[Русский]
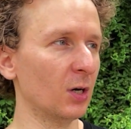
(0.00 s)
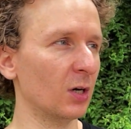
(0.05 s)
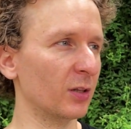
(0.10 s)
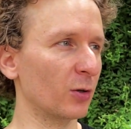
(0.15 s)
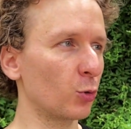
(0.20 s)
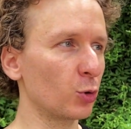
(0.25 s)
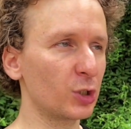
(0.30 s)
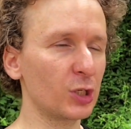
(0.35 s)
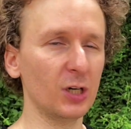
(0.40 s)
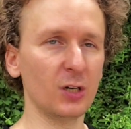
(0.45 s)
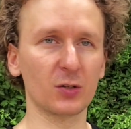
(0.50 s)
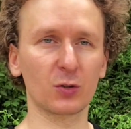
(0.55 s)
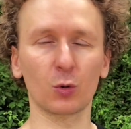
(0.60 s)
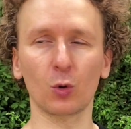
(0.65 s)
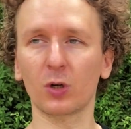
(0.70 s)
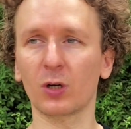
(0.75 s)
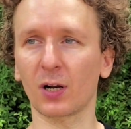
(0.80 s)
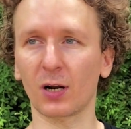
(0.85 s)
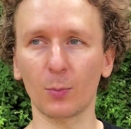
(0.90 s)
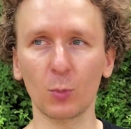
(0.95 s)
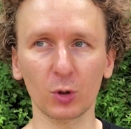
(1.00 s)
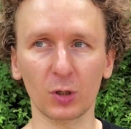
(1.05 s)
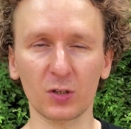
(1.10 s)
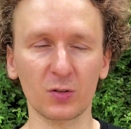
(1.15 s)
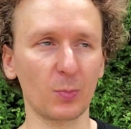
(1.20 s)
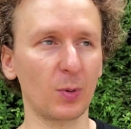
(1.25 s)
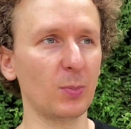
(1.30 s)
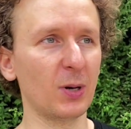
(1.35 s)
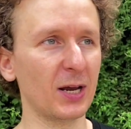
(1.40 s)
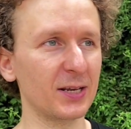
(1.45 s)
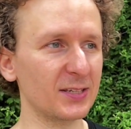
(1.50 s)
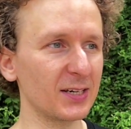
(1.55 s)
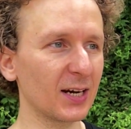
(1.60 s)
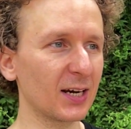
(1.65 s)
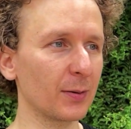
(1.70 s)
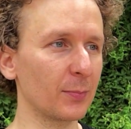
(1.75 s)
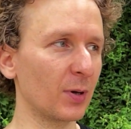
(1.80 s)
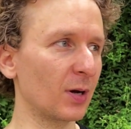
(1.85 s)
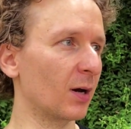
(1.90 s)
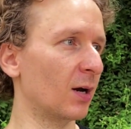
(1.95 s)
научились только работать с
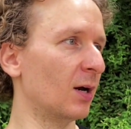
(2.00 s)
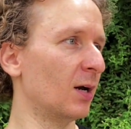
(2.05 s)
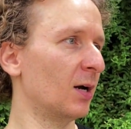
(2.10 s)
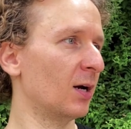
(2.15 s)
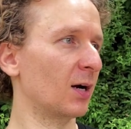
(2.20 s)
библиотеками,